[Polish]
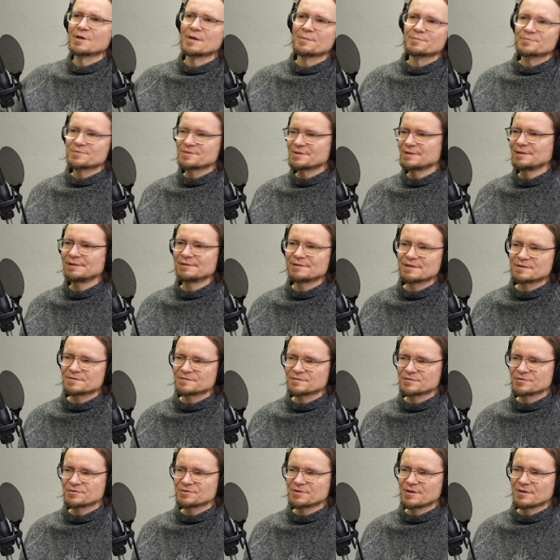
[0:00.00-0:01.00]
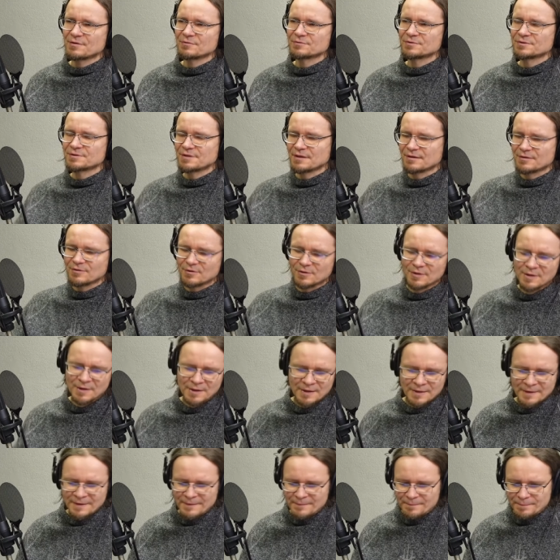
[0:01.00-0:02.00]
psy inne zwierzęta od tego
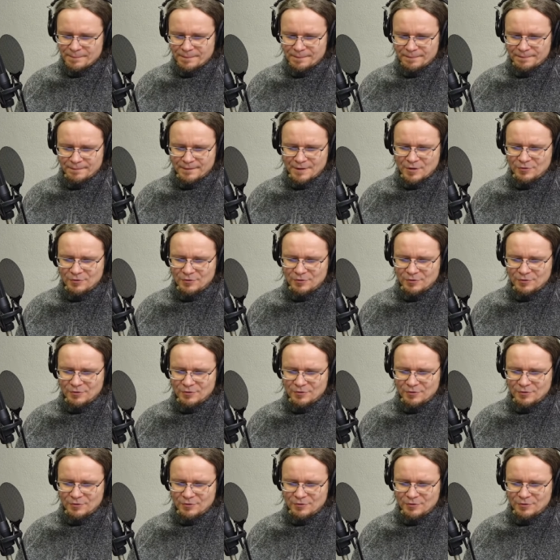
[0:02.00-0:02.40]
mm,